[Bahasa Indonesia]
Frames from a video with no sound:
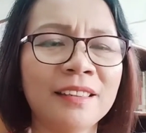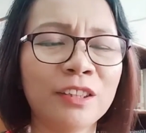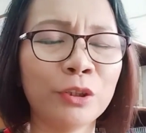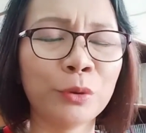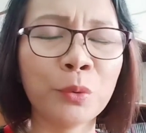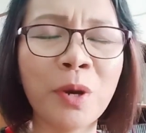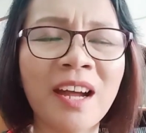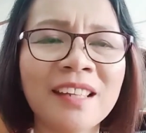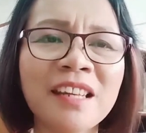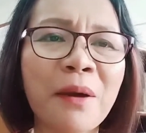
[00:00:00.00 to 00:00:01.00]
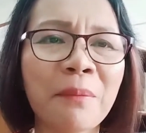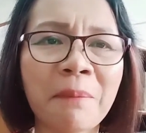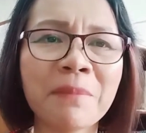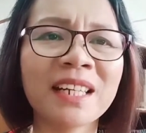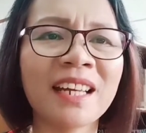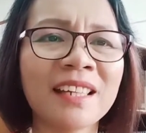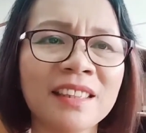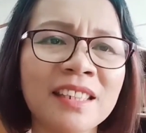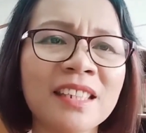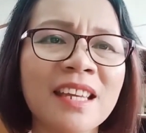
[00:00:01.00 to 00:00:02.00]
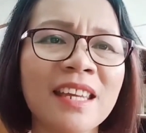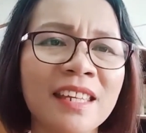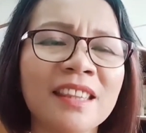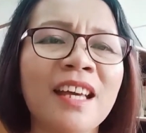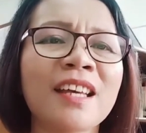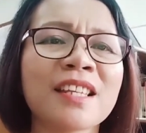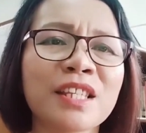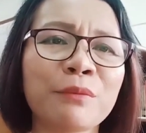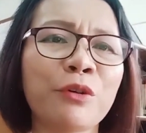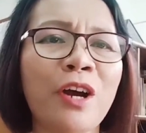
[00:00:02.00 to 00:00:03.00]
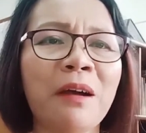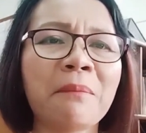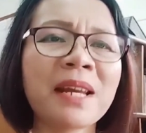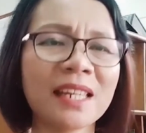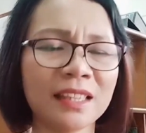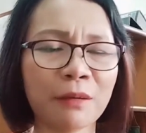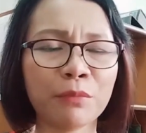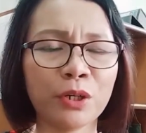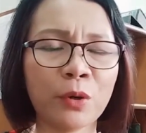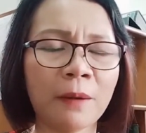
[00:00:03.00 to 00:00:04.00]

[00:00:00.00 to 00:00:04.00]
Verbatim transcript: Tuhan memberkati kita semua. Mari kita berdoa.